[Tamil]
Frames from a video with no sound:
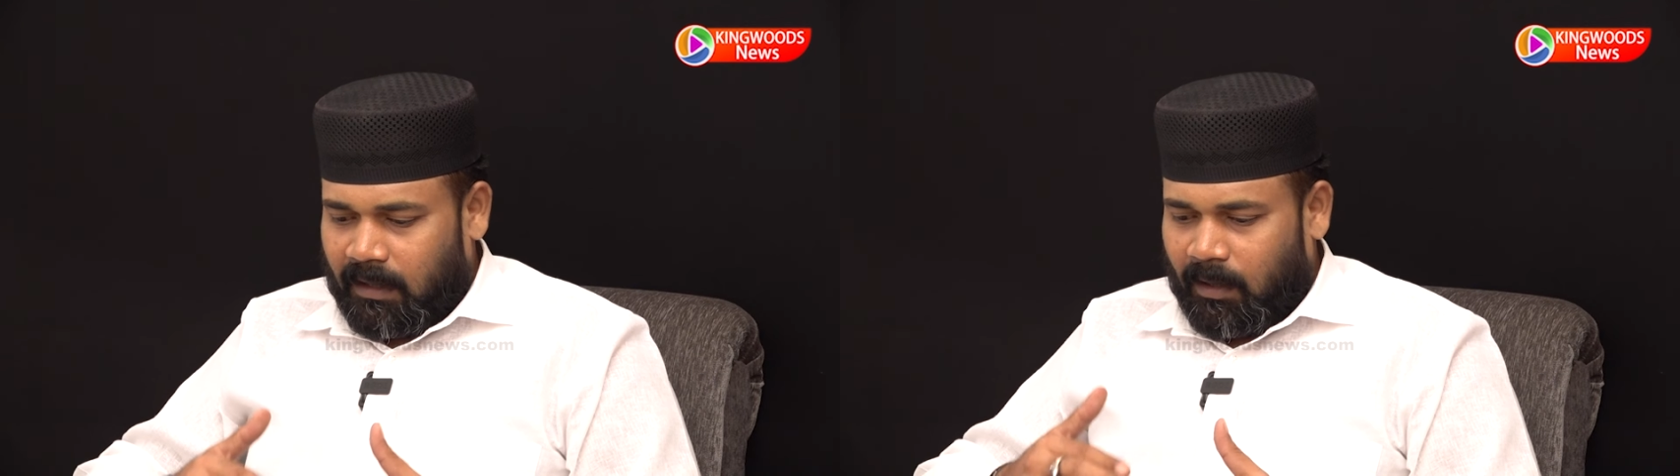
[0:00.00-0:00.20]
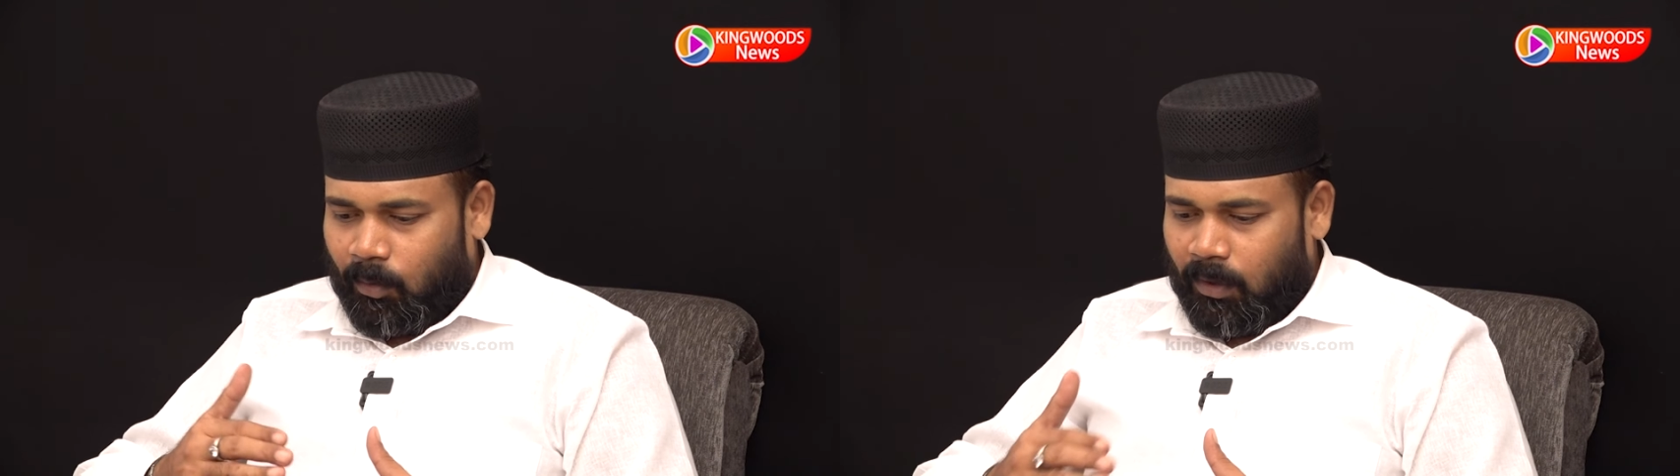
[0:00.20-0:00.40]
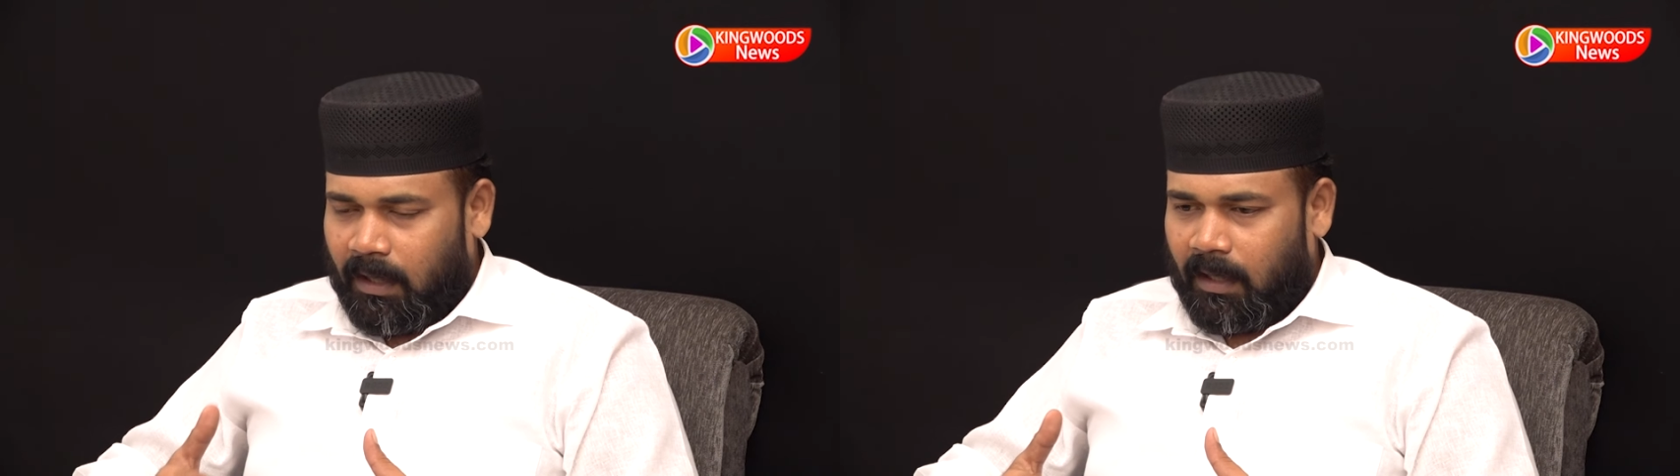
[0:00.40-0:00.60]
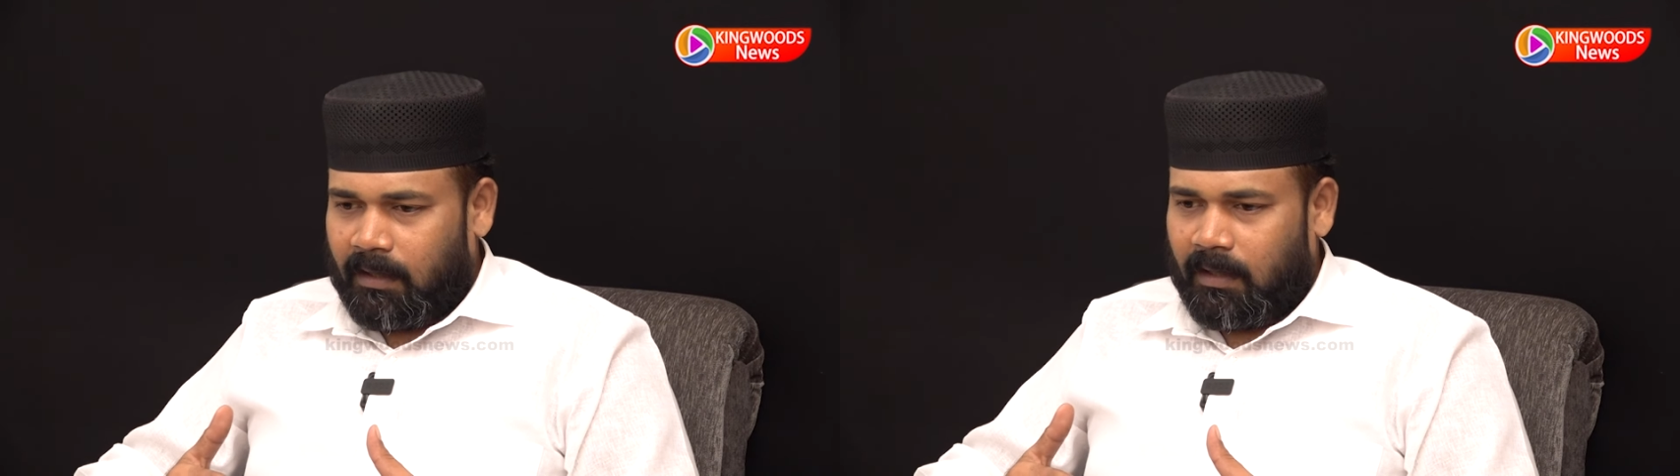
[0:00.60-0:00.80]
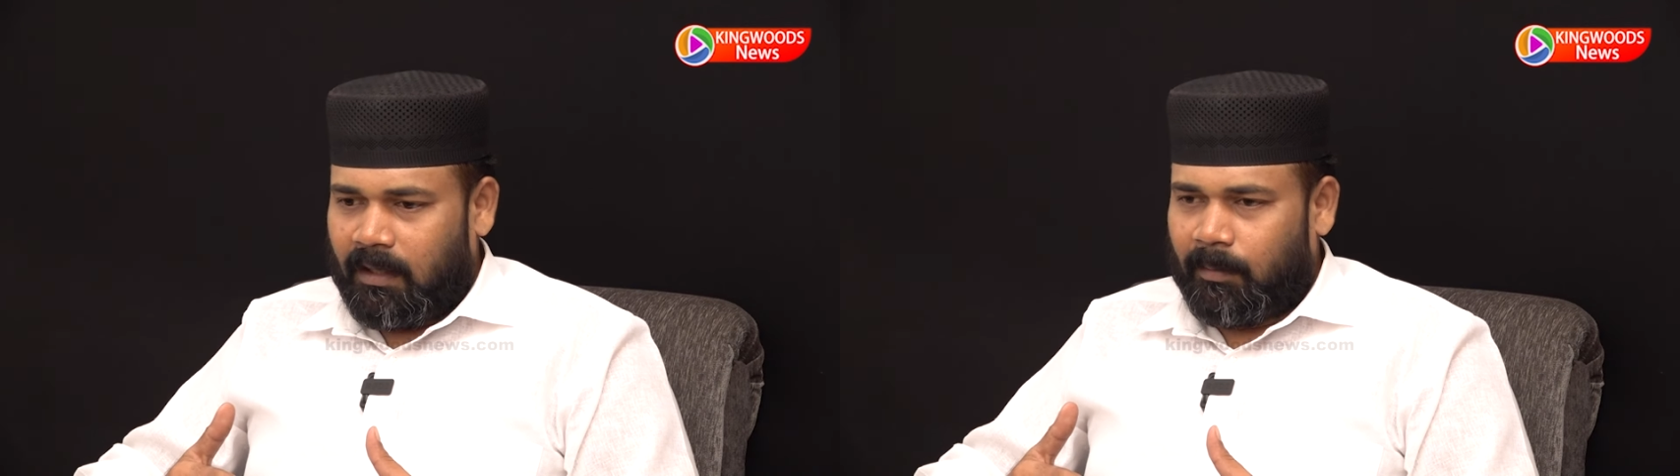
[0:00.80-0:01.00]
செய்யக்கூடிய
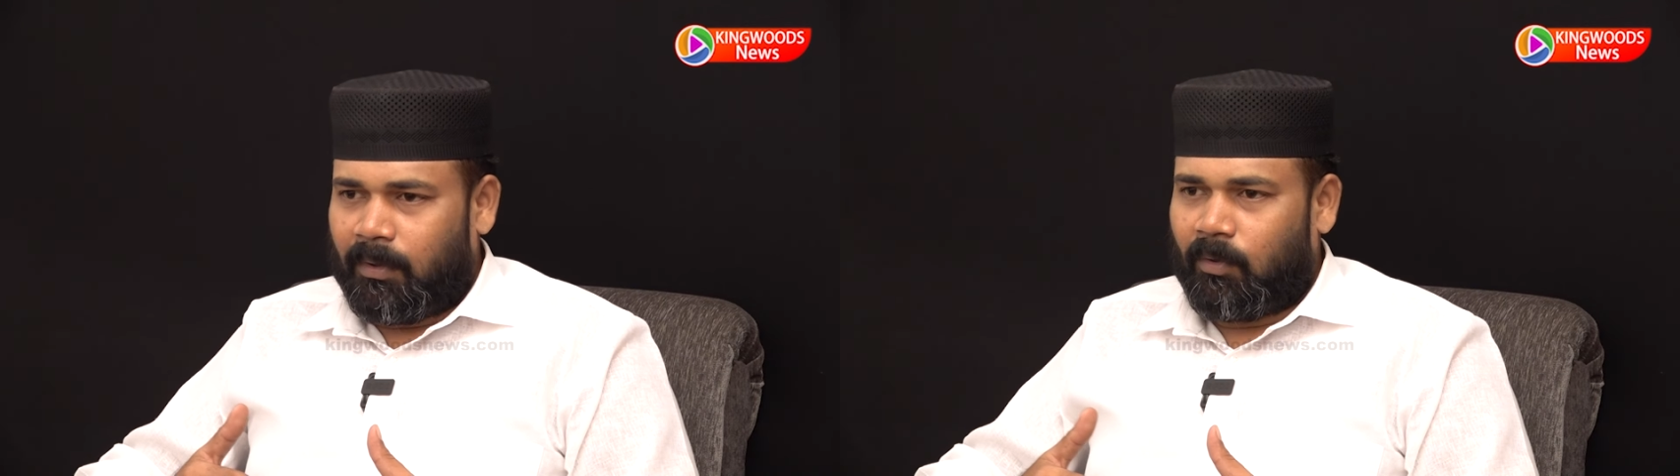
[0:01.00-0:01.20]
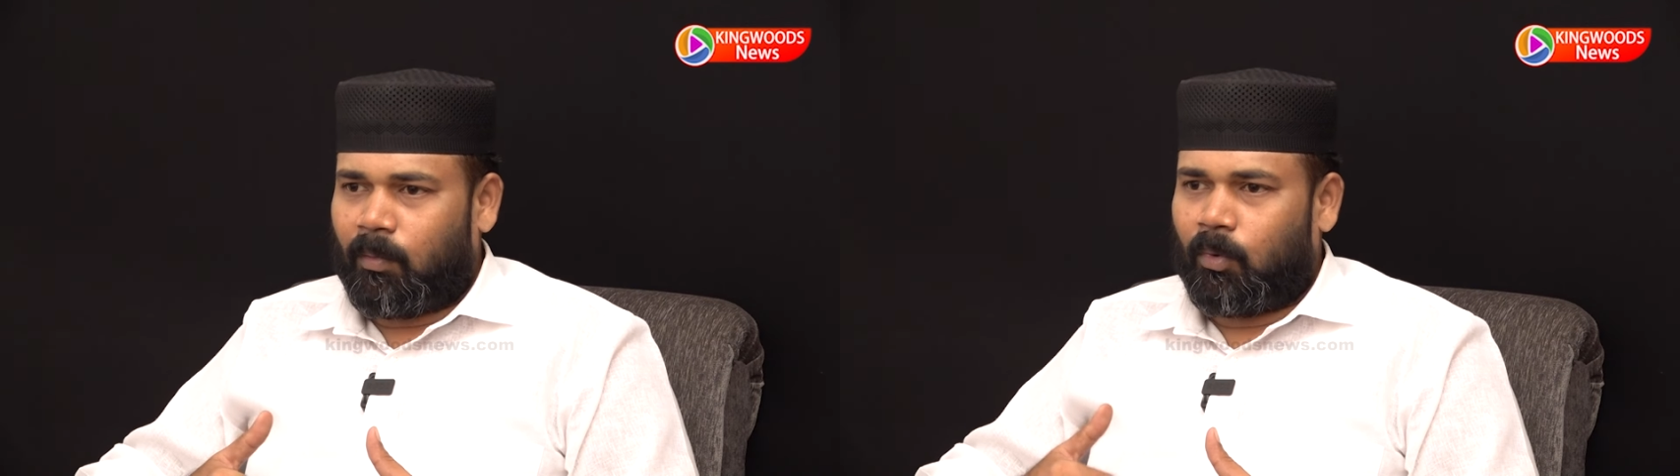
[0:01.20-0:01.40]
இடத்தில் இப்படி ஒரு